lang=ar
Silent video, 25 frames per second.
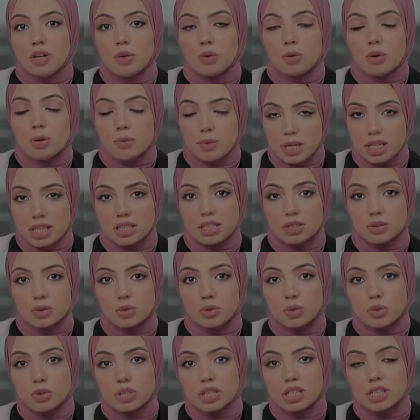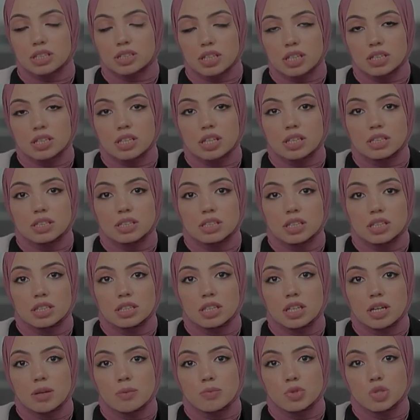وبكده تكون انت
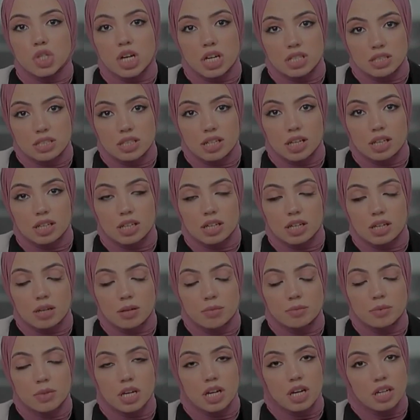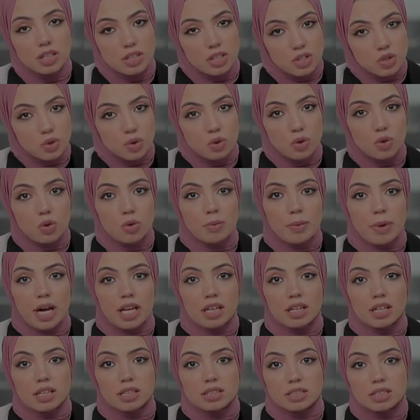تغطيتنا مشاهدينا الكرام نشكركم
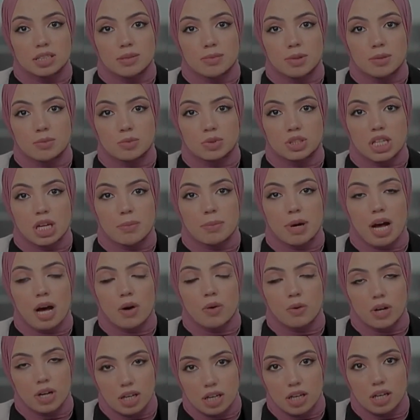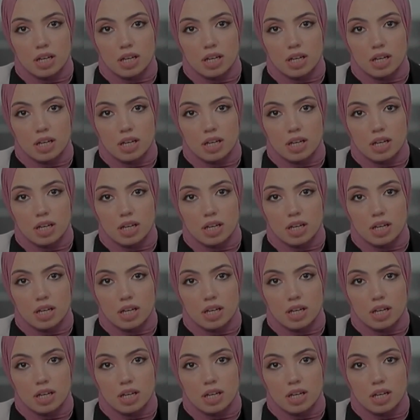على طيب المتابعه والى